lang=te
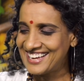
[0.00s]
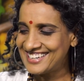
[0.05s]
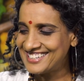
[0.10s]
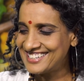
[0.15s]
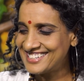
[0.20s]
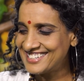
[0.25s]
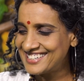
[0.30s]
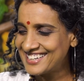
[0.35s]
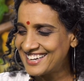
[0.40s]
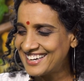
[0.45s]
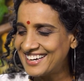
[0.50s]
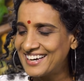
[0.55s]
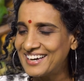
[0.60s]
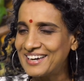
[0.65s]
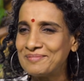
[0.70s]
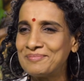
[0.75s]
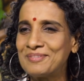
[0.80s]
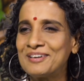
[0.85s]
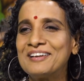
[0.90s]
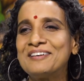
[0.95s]
And uh,
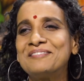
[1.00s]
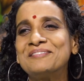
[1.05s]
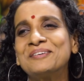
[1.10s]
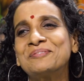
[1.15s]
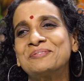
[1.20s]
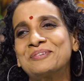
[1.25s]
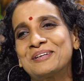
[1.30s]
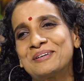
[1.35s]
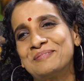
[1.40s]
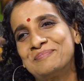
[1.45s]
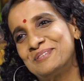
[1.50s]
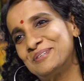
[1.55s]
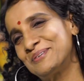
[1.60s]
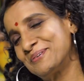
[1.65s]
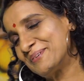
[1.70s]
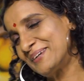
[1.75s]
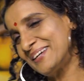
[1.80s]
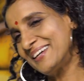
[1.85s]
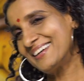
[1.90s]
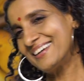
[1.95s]
I'm loving what I'm
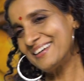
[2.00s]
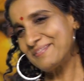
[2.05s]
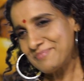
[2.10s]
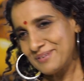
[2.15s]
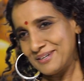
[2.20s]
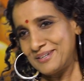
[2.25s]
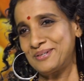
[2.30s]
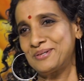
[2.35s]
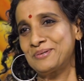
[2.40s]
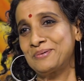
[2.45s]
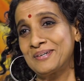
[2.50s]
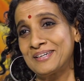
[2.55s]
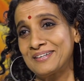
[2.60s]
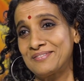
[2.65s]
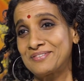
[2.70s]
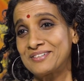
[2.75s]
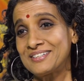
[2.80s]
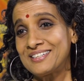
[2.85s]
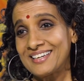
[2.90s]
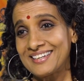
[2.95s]
doing. I've been doing it
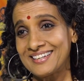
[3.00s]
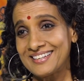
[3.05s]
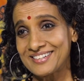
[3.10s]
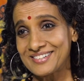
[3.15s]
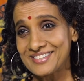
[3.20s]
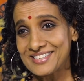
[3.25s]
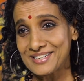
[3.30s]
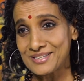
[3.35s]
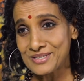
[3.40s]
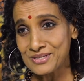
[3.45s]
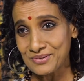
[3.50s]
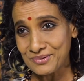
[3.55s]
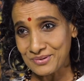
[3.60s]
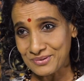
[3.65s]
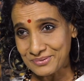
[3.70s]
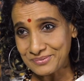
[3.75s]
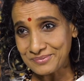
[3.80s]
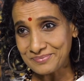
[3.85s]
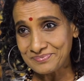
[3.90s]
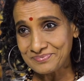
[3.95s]
for 10 years, as you
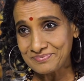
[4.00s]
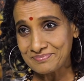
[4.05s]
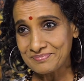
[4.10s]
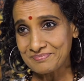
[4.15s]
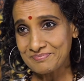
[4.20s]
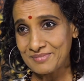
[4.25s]
know. Mm.